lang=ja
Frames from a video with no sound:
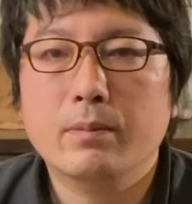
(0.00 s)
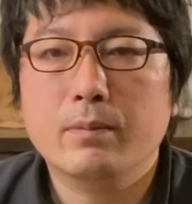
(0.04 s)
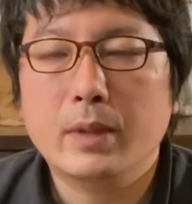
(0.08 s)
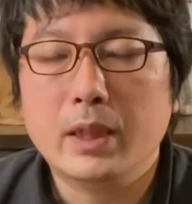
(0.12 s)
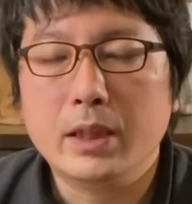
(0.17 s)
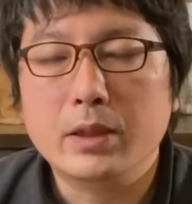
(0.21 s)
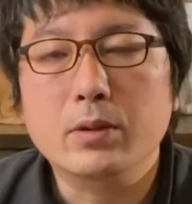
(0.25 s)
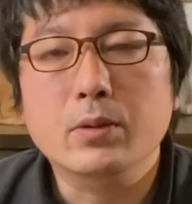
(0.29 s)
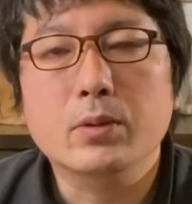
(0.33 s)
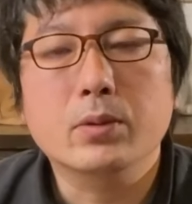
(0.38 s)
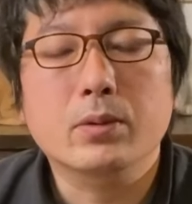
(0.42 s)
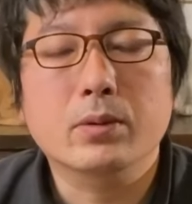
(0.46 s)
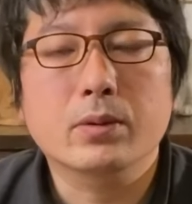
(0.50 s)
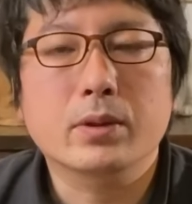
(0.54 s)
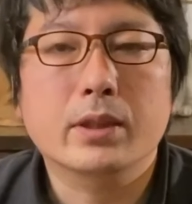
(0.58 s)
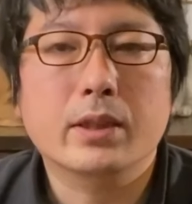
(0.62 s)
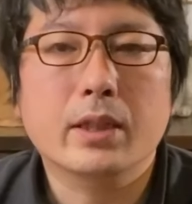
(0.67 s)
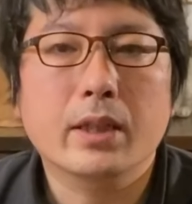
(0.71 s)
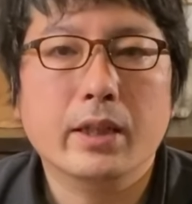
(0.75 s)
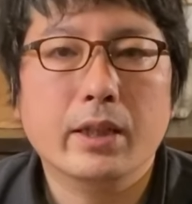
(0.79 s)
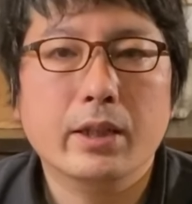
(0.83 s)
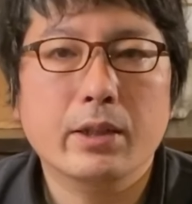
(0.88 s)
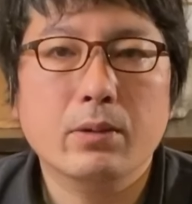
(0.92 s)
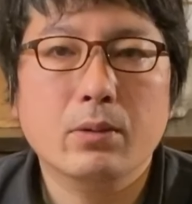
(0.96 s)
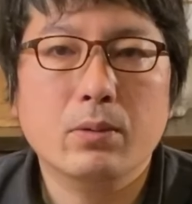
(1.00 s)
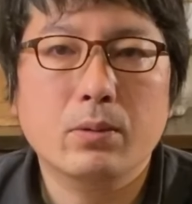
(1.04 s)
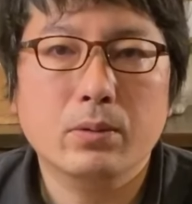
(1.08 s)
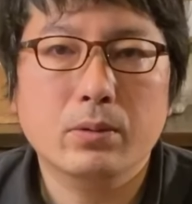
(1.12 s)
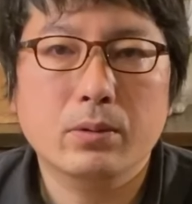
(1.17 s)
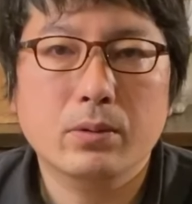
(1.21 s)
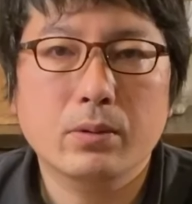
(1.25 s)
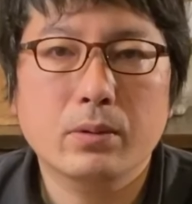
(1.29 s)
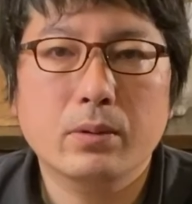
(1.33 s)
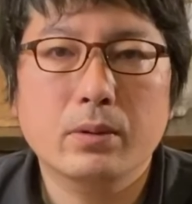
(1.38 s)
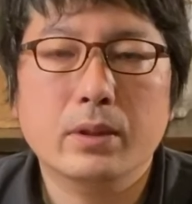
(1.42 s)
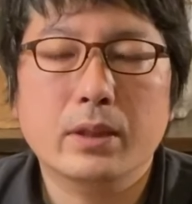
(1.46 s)
まあ、譲渡してあげるこ
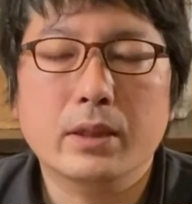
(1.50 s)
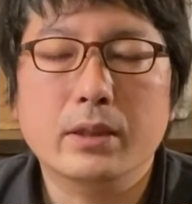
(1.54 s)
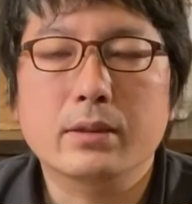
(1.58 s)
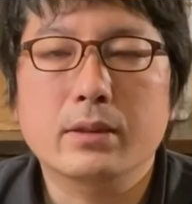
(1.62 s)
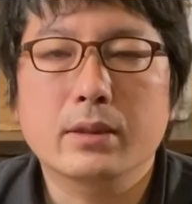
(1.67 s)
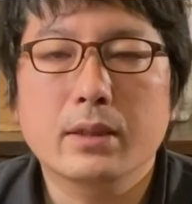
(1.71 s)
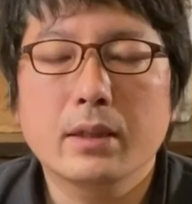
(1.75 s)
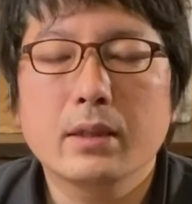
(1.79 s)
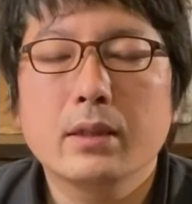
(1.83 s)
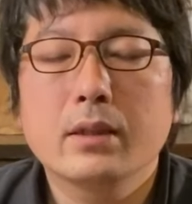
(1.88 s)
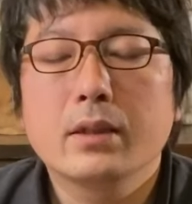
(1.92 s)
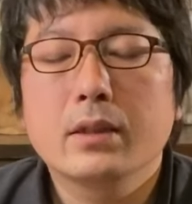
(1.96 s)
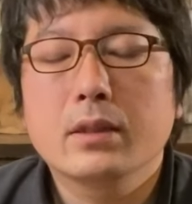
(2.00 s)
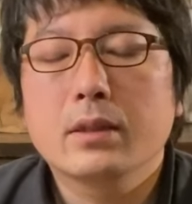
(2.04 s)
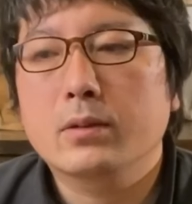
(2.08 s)
とですね